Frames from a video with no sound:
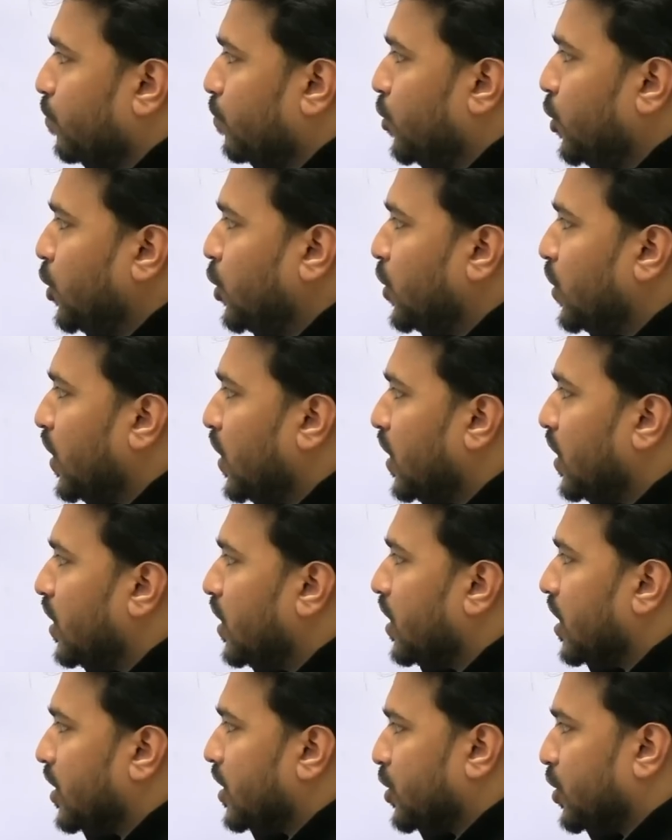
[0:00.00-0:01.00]
ফিউশন
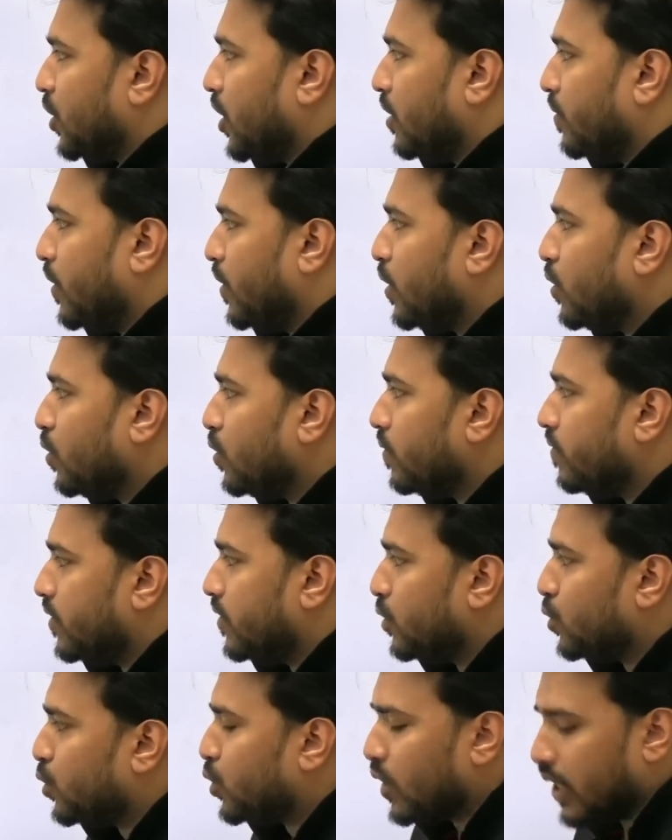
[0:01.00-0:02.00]
রাসায়নিক ভাঙন
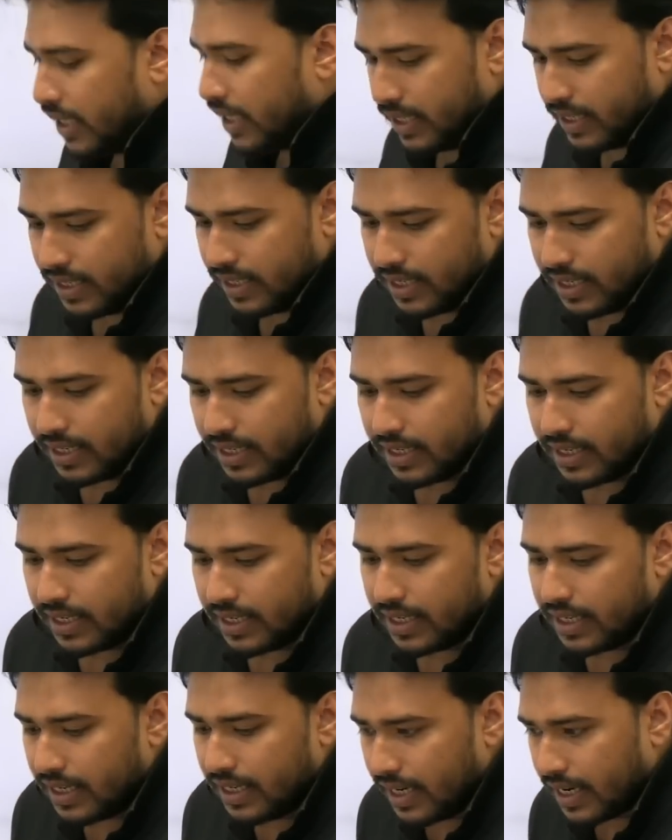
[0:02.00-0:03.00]
ফিউশন
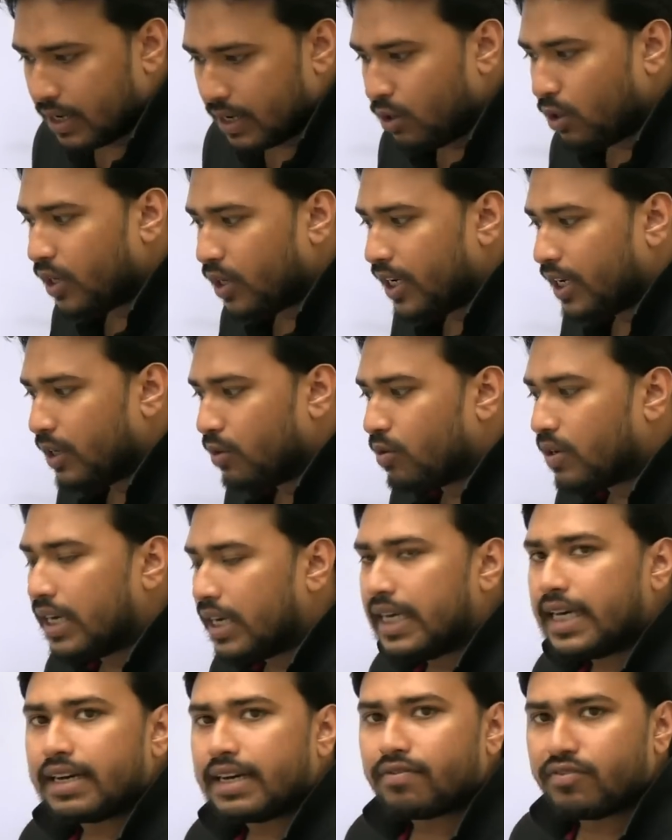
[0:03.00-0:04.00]

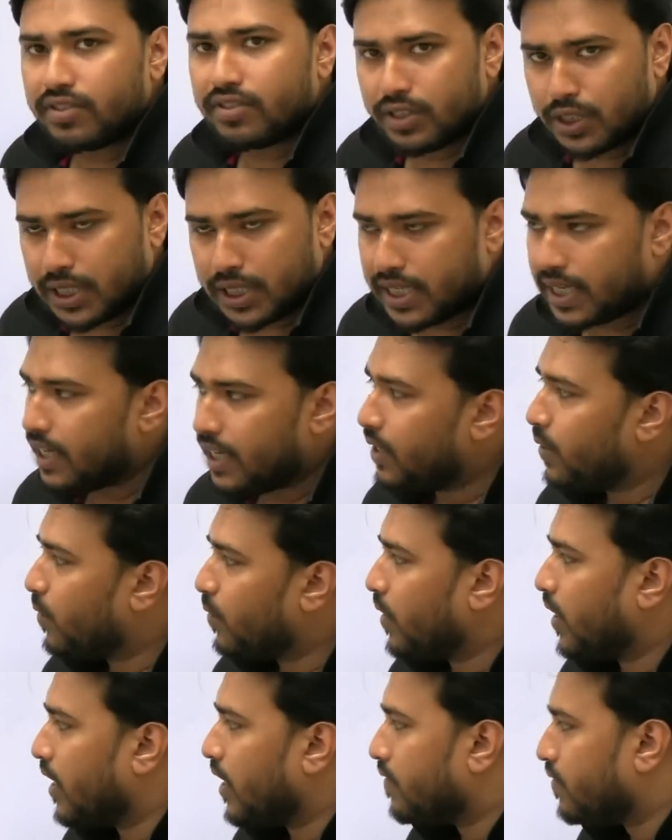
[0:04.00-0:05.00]
নিউক্লিয়ার ফিউশন
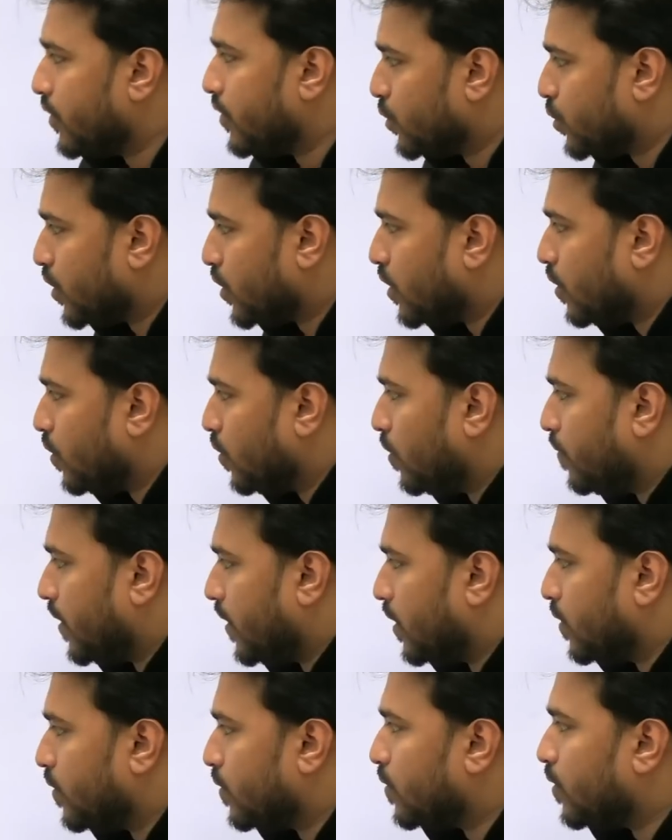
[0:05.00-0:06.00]
নিউক্লিয়ার ফিউশন হলো
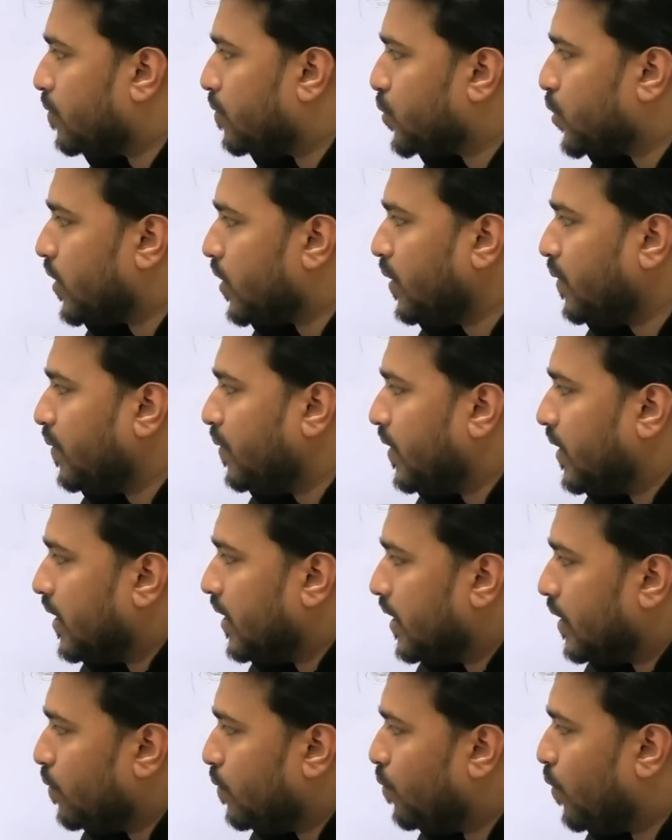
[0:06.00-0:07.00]
ভালো হতো অপশনে
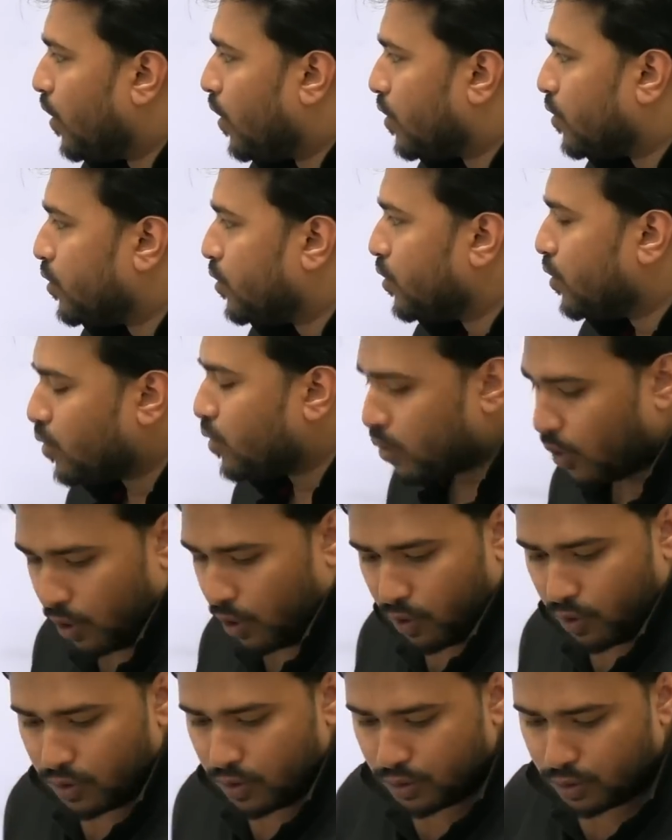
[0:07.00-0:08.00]
মহাকর্ষীয়
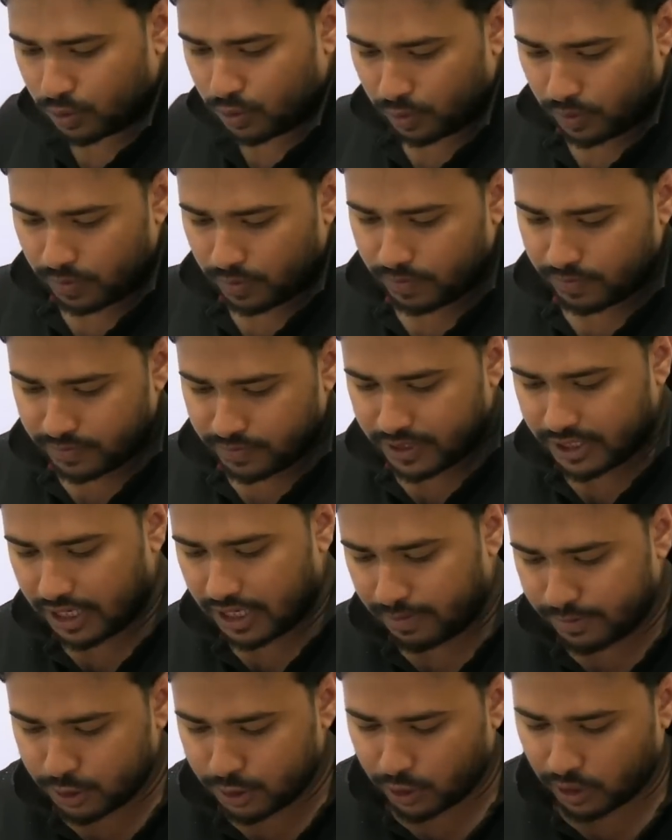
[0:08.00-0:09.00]
সংকোচন কি
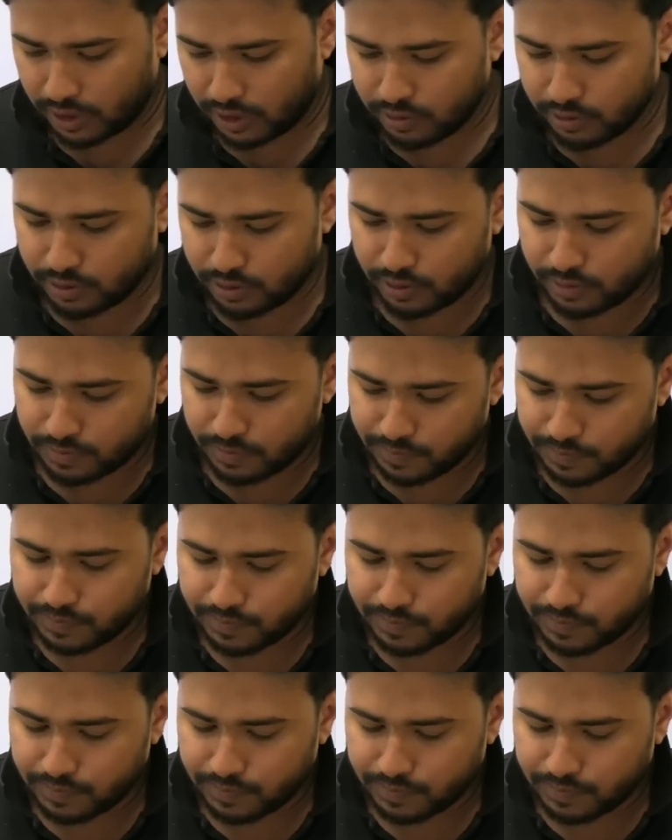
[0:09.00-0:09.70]
হবে সঠিক উত্তর